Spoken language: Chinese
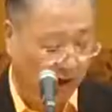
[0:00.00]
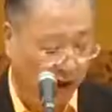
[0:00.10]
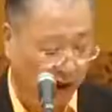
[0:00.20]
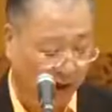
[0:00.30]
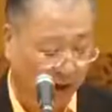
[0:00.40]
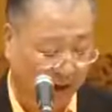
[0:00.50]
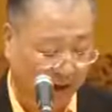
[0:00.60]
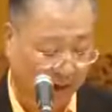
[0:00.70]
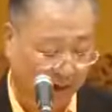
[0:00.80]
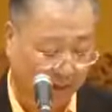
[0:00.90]
停了片
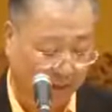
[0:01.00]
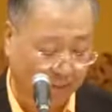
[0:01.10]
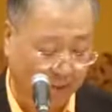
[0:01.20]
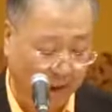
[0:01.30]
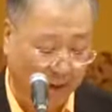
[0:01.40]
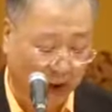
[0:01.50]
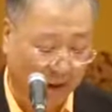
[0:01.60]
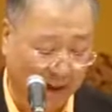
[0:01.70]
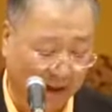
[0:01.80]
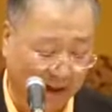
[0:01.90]
刻，拍
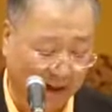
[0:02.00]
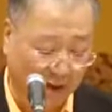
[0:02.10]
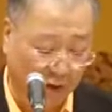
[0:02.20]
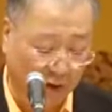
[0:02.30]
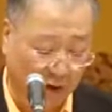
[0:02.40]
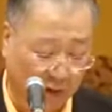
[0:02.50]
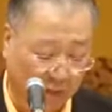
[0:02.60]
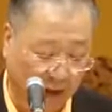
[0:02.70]
拍那个说。